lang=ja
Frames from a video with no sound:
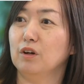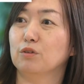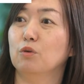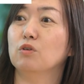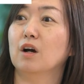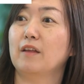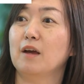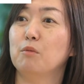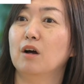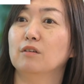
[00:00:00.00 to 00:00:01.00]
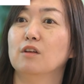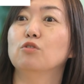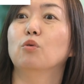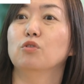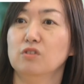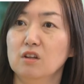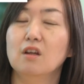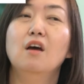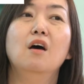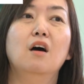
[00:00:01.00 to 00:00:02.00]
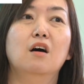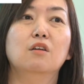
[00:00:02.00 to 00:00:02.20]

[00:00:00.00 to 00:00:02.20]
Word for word: はすごく課題もあるでしょうし、あ